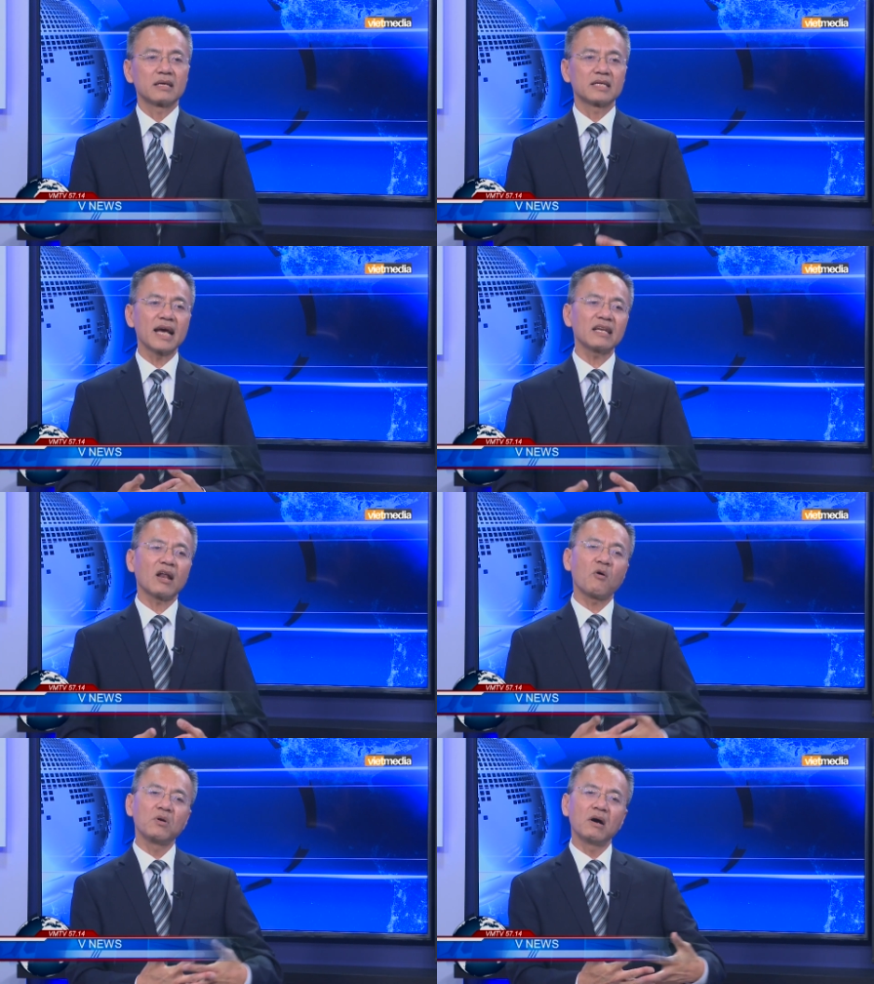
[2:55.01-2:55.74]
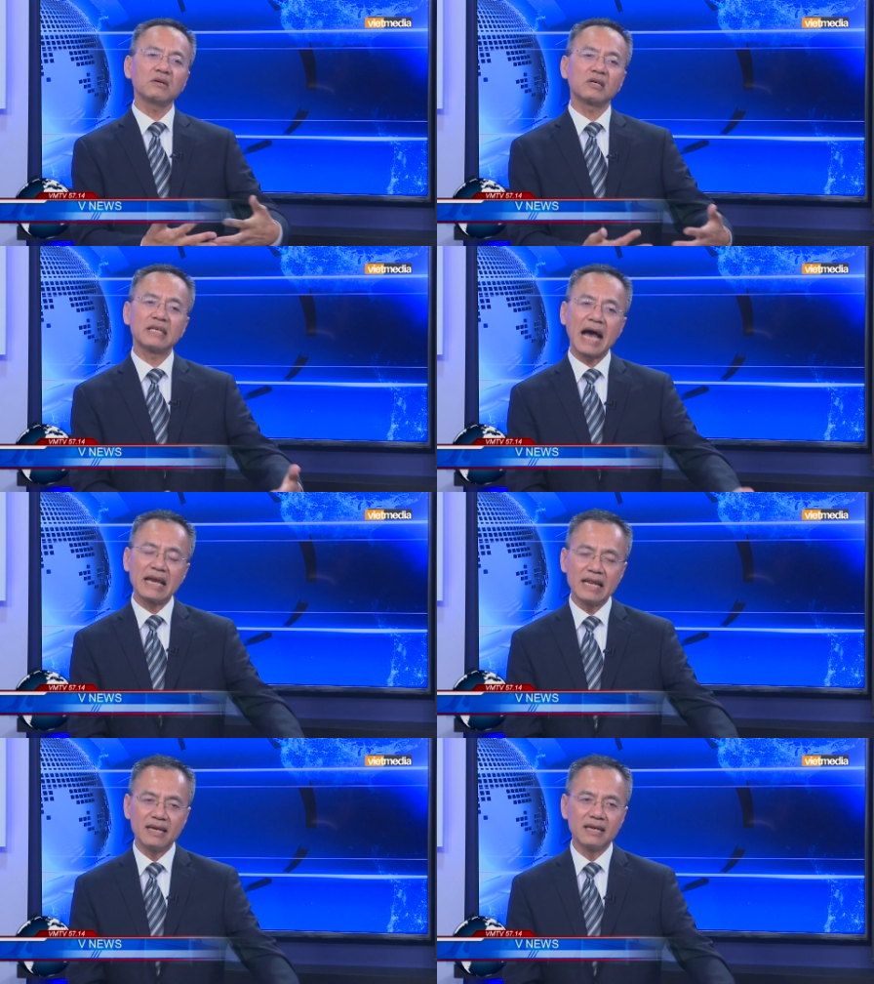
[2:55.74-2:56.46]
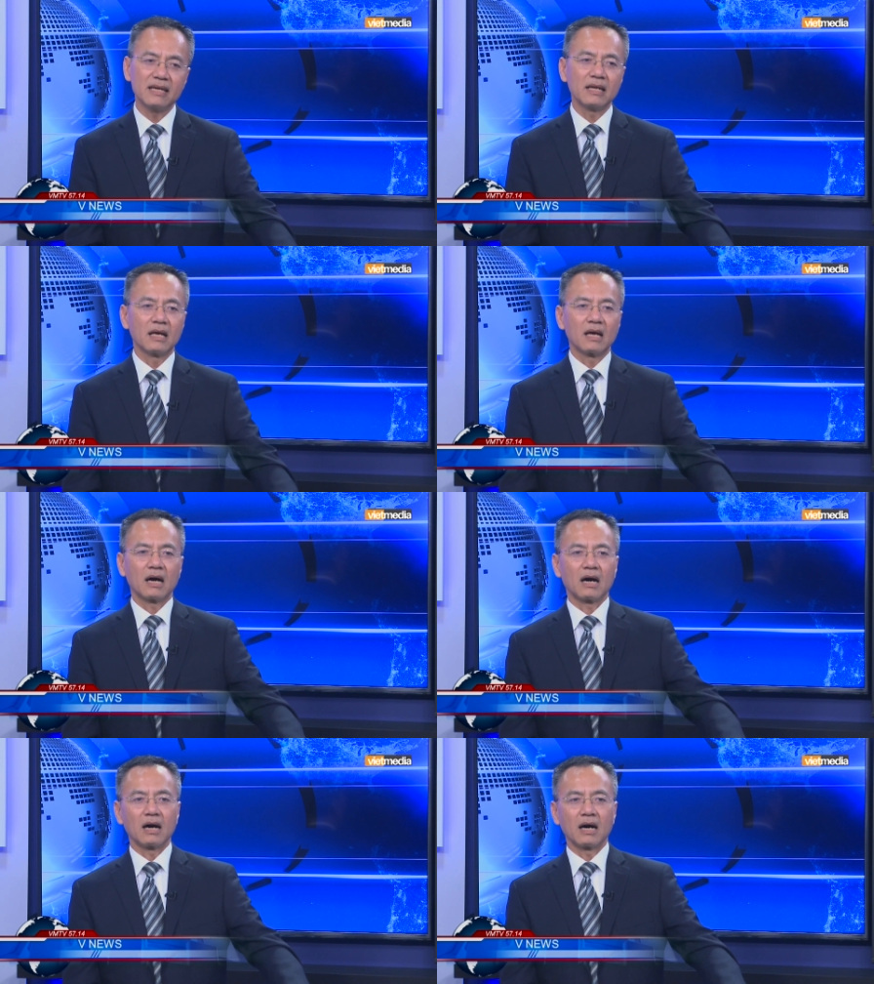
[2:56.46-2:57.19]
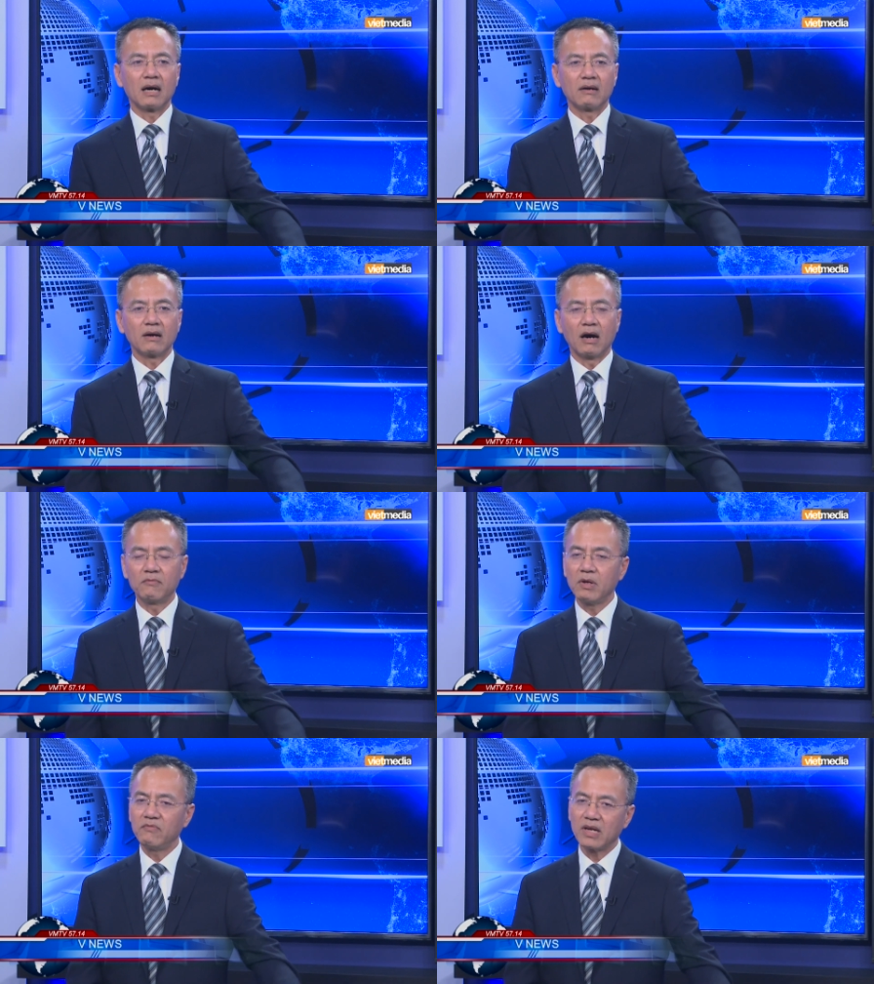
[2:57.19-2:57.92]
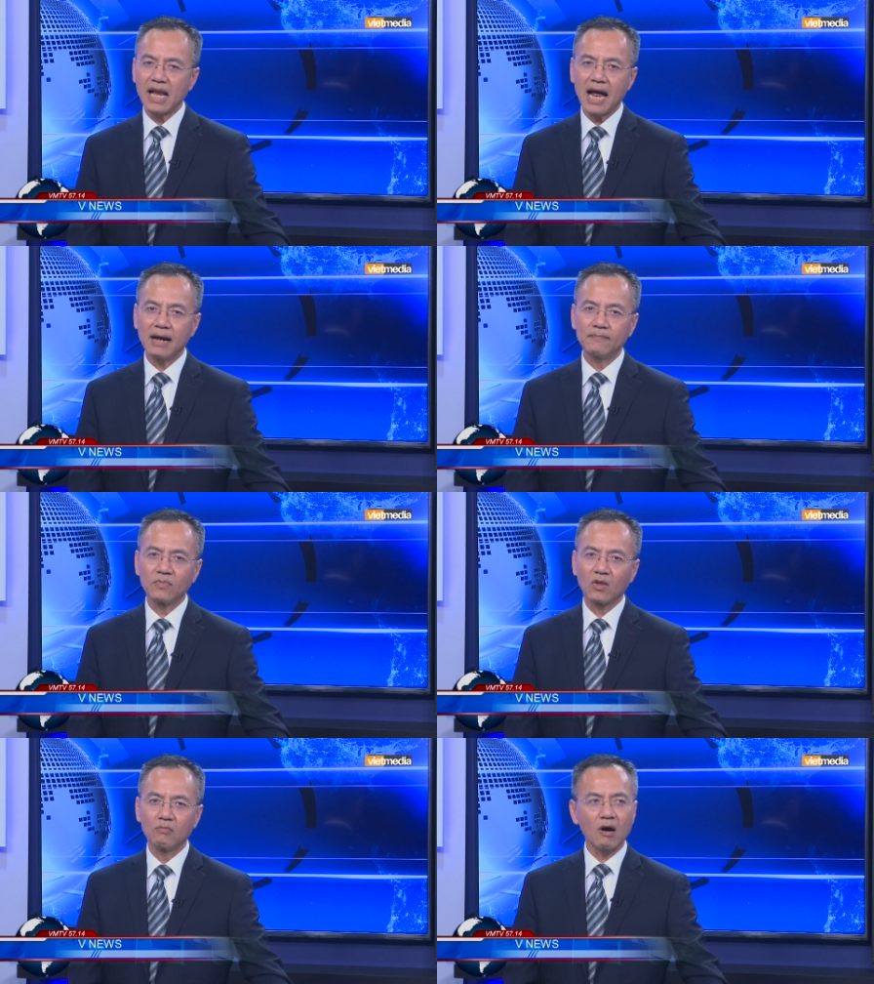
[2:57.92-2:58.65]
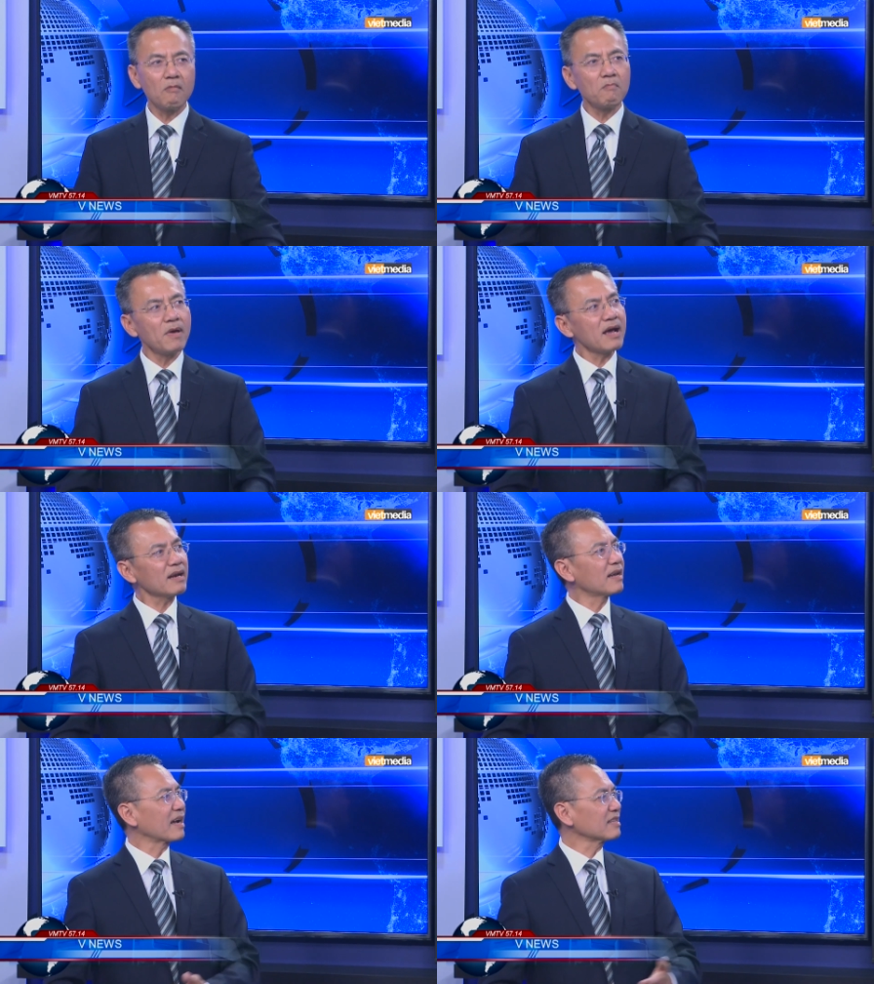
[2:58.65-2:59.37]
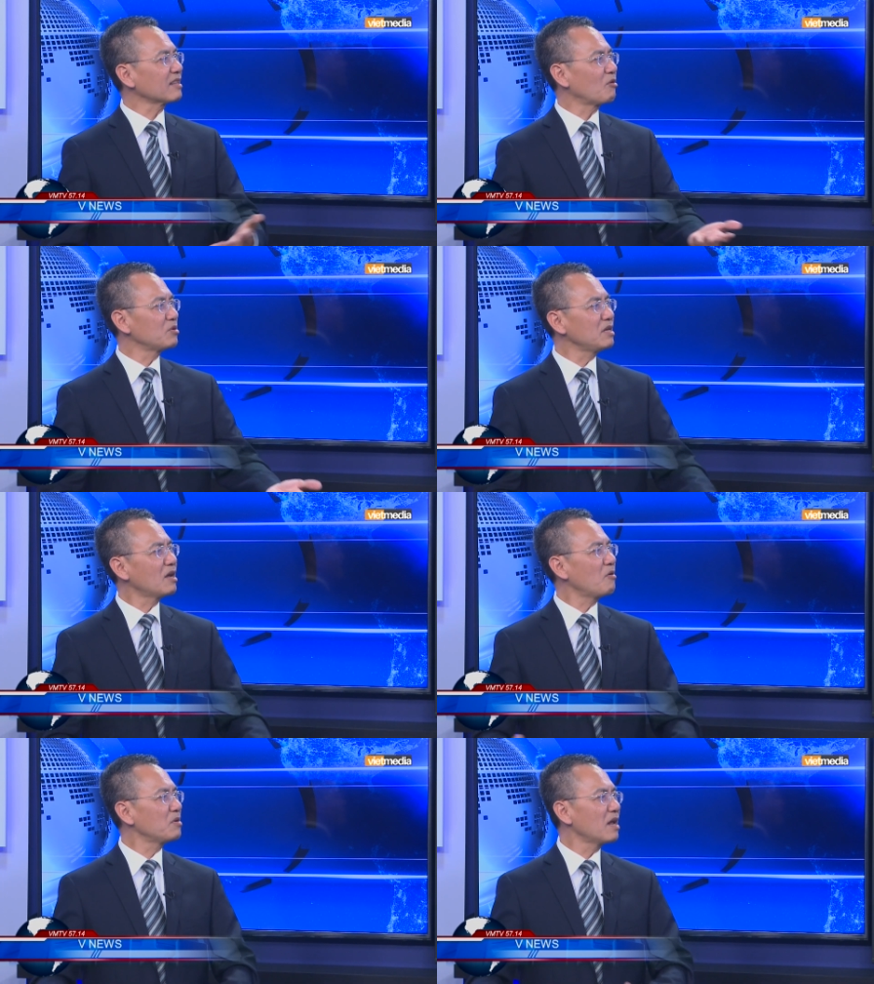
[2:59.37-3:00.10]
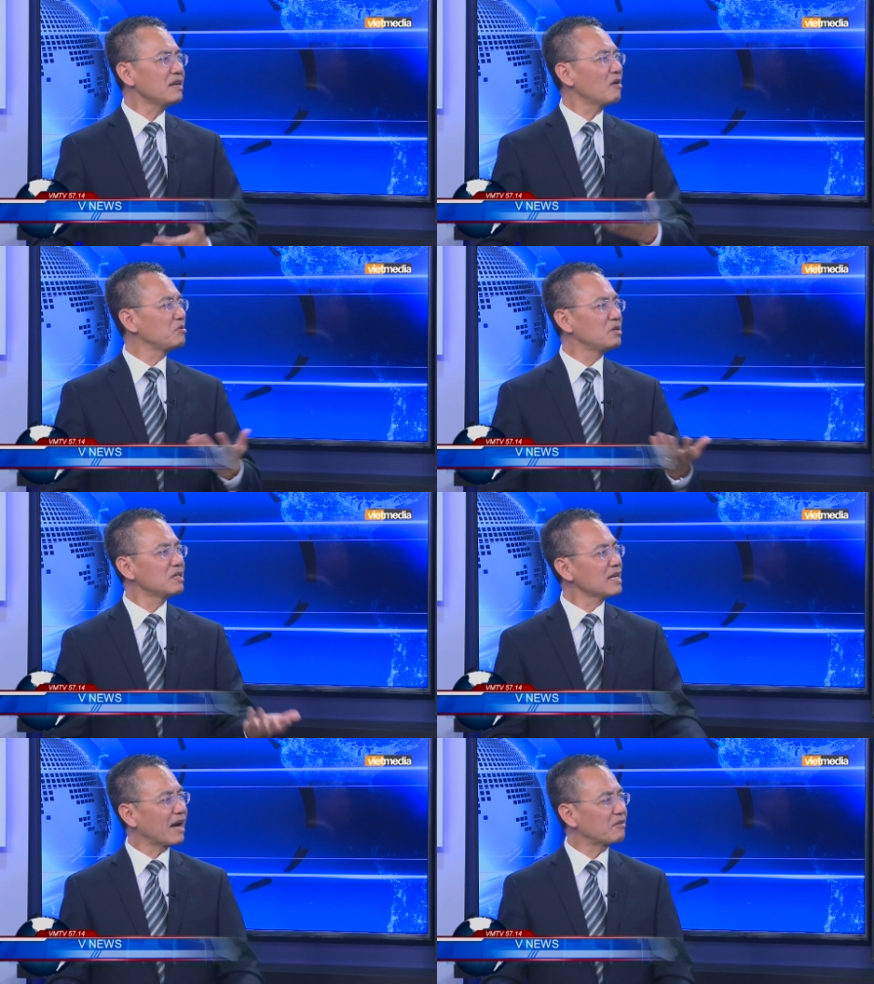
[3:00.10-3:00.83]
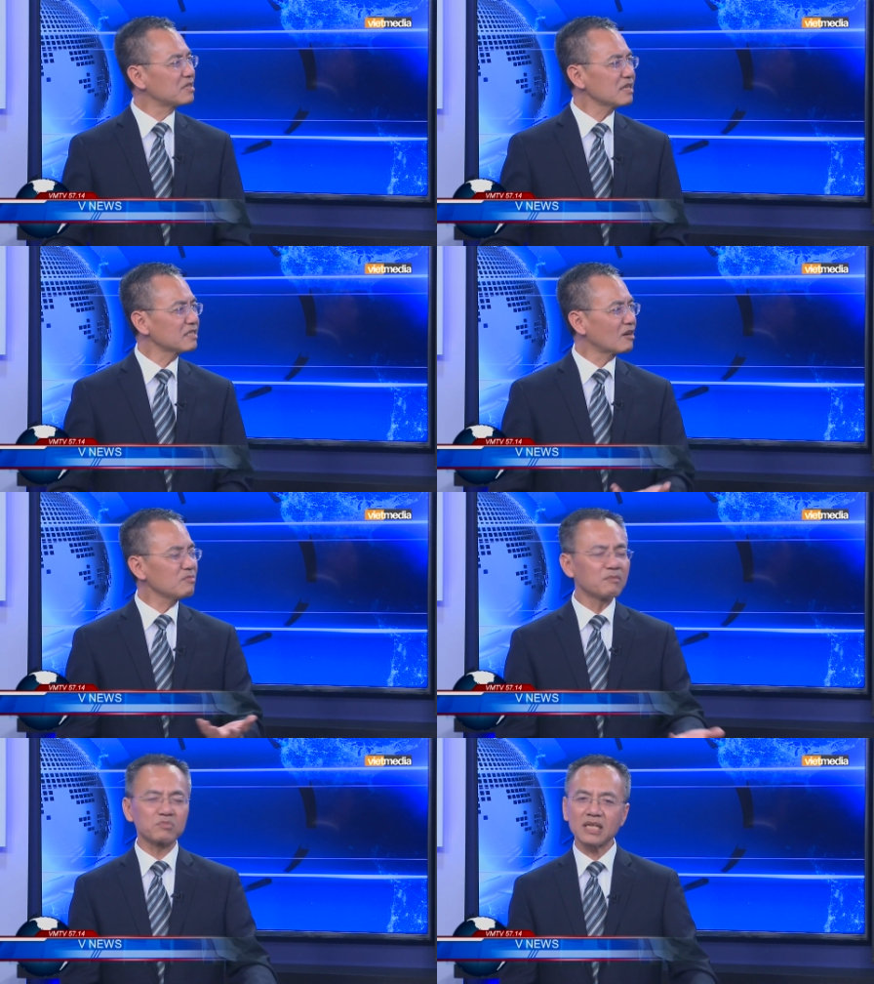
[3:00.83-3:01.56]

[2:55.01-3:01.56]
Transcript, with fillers: Chết đau đớn cho gia đình ờ, ở bên Việt Nam cũng không biết là tàu đi đâu đến đâu như thế nào chết sống làm